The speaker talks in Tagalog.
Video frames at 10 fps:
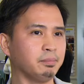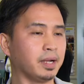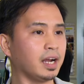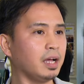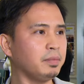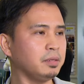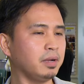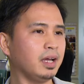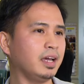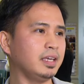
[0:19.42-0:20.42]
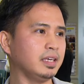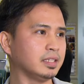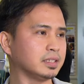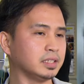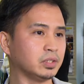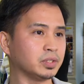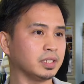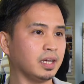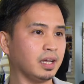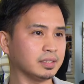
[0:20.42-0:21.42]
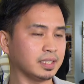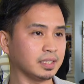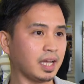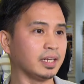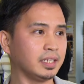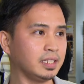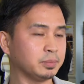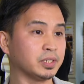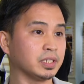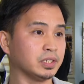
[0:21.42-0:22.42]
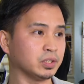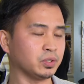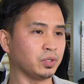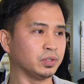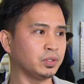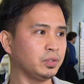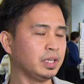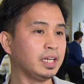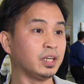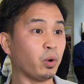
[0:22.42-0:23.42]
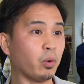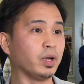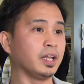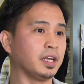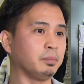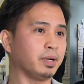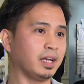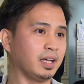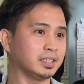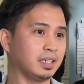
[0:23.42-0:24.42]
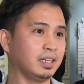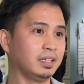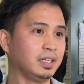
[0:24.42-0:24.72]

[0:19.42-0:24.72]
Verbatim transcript: Maraming mga IENs dito sa, sa Canada, especially to Toronto, nawawalan na ng pag-asa.